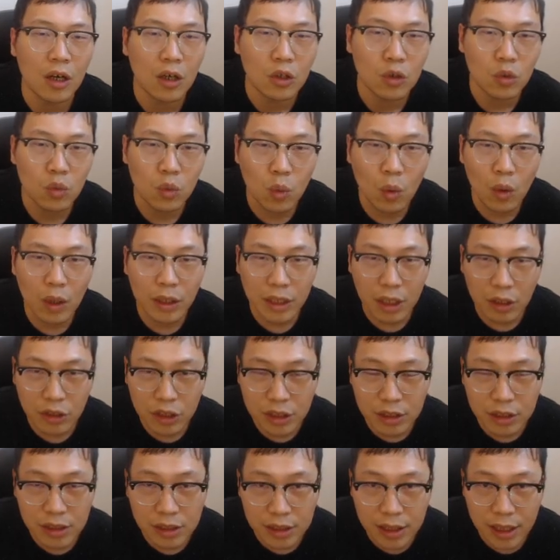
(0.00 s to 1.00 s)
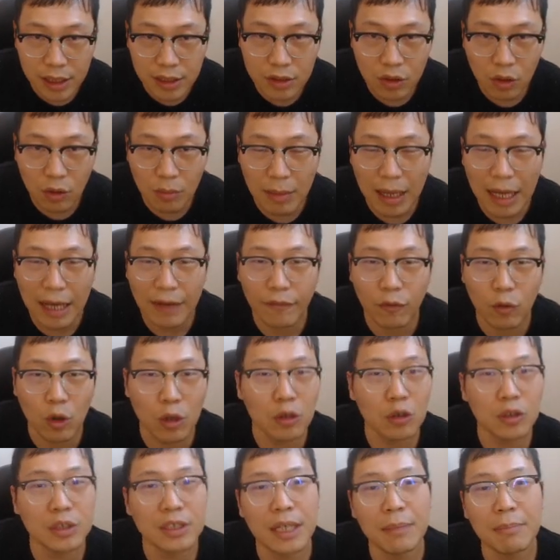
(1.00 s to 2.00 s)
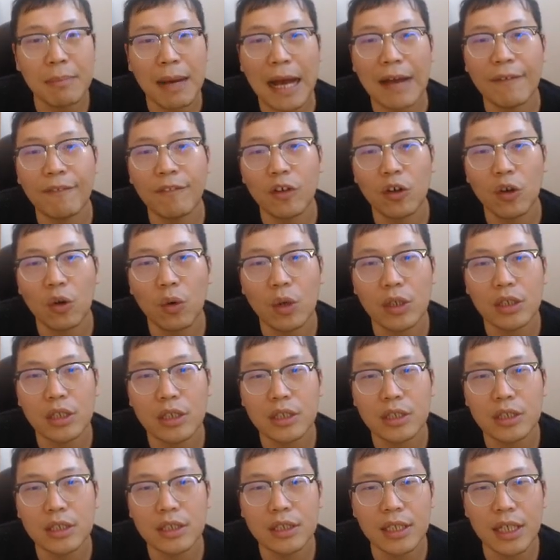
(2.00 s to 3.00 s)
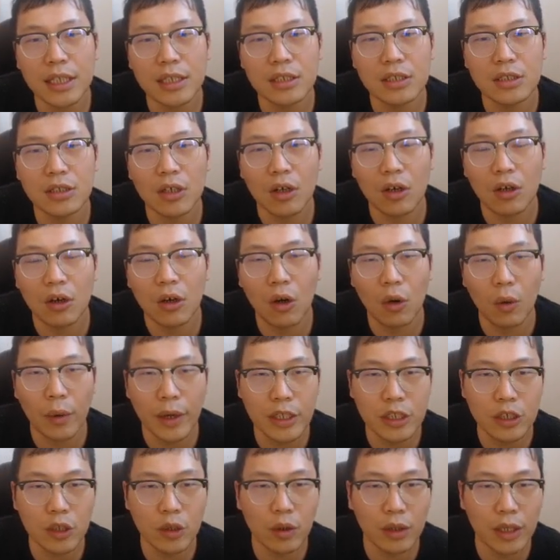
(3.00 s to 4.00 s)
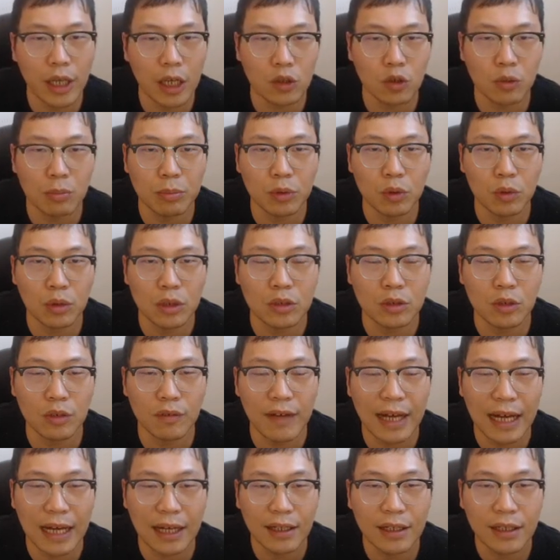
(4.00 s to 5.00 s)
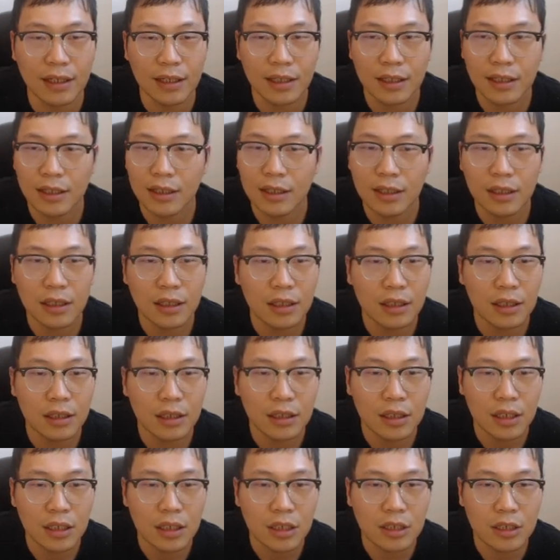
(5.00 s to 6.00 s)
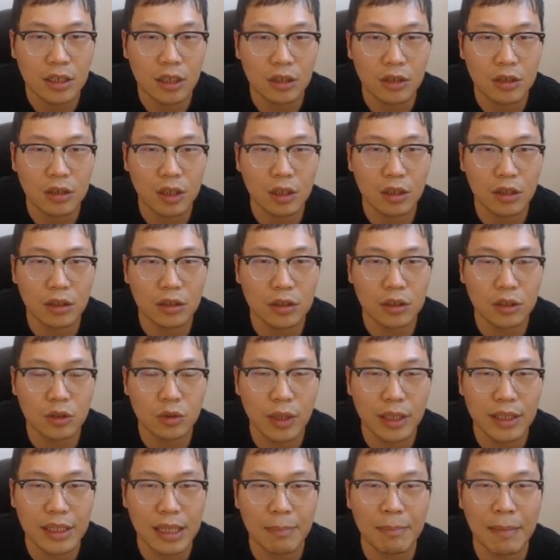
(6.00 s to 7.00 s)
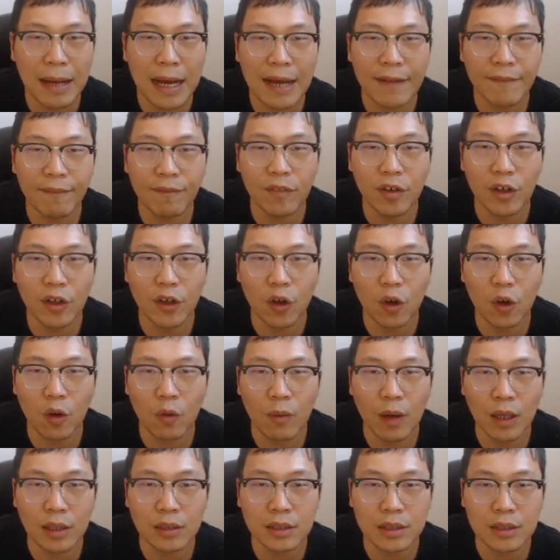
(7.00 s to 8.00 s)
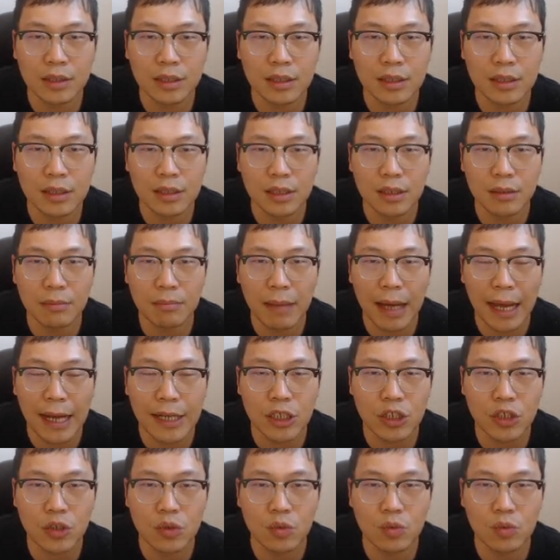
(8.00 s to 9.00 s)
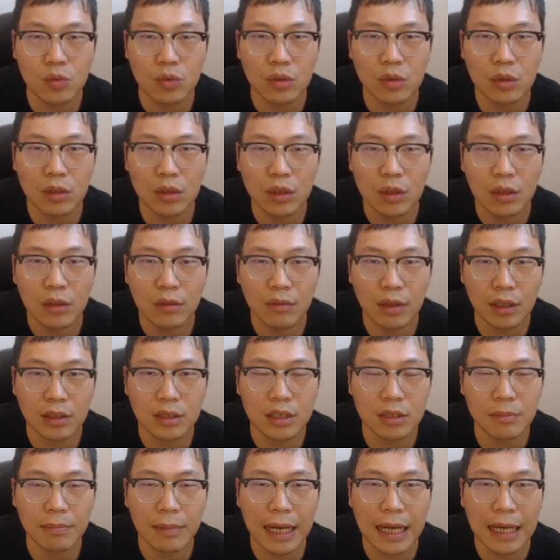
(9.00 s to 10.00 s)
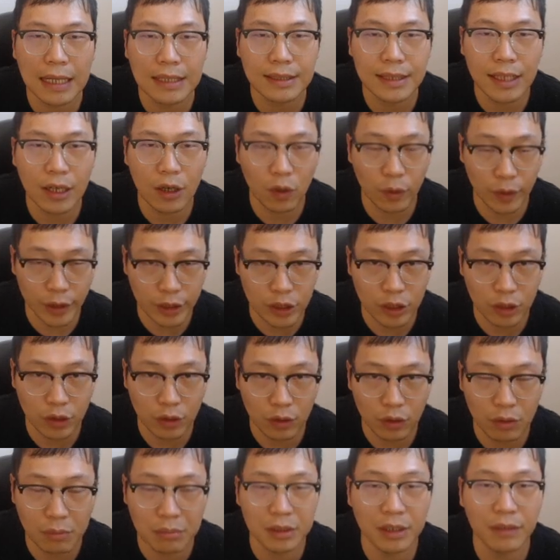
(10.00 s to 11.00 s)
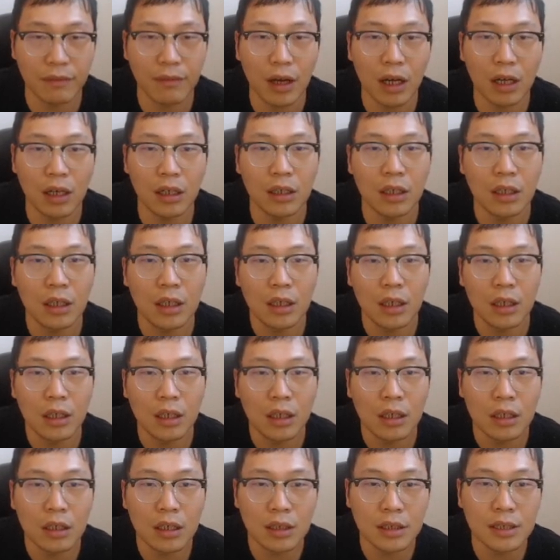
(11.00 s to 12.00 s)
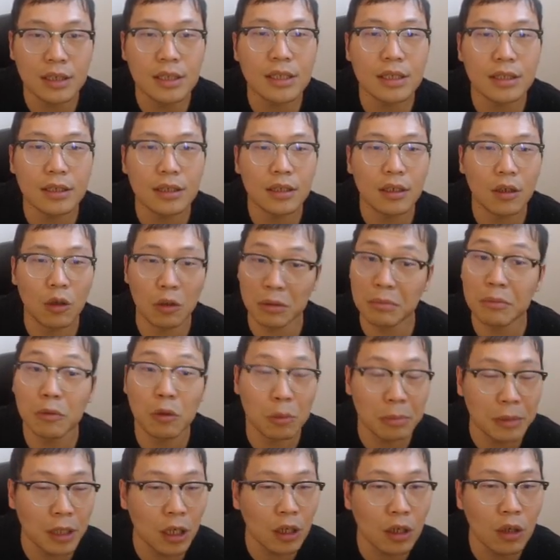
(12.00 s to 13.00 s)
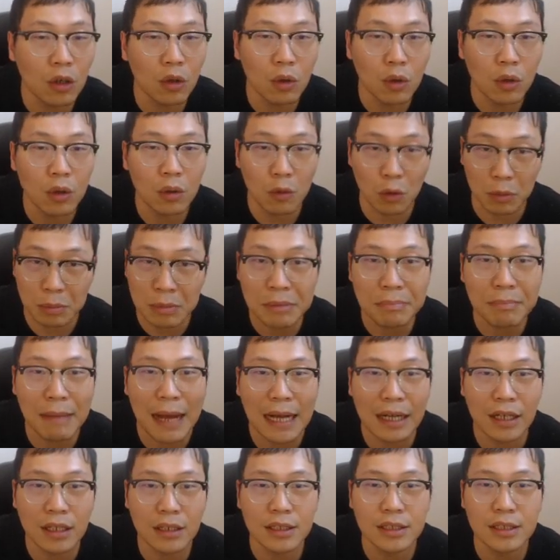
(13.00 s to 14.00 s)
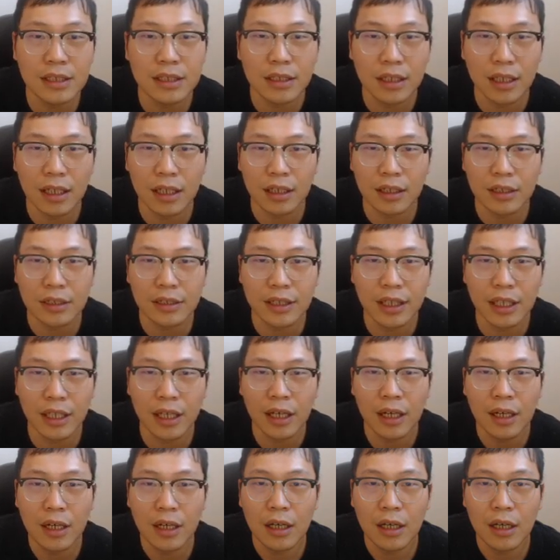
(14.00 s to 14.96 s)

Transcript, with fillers: 如果要是先走马，我有先马 f 六或者是先走后 h 六两种不同的走法。稍稍计算一下，马 f 六王 g 七，马 h 五王 g 八，再后 h 六，我们的王更近，我我们的后我们的马更近啊！而且